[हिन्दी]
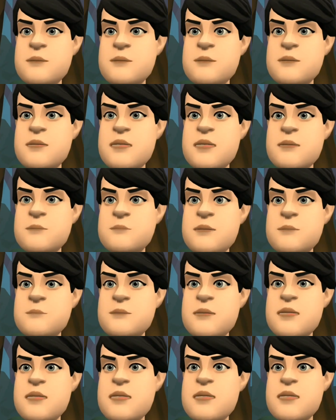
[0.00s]

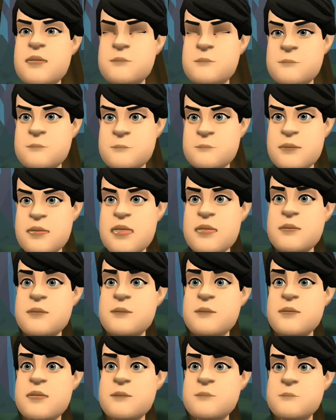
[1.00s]
हम्म अब
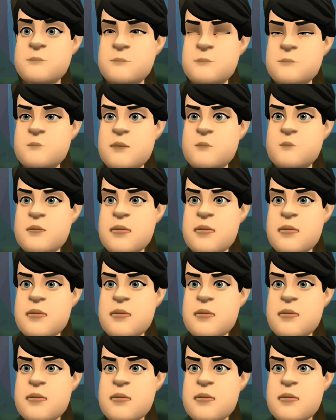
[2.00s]
ठीक है